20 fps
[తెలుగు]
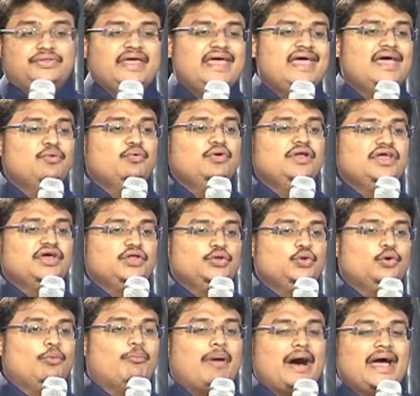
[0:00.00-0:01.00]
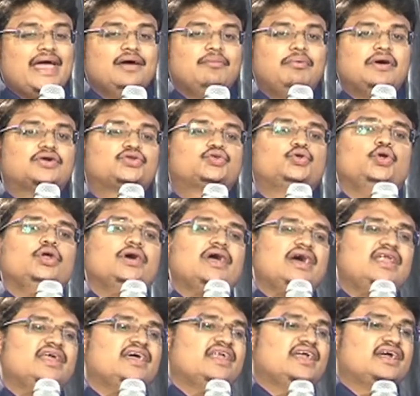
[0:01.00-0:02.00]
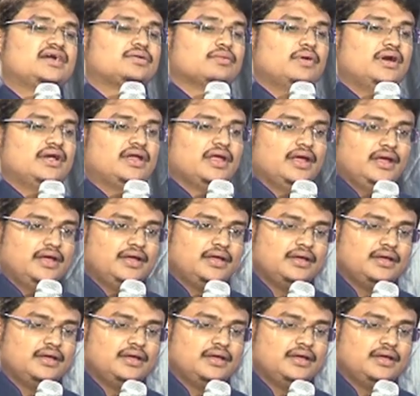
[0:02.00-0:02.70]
దేవుని యందు భయభక్తులు కలిగినటువంటి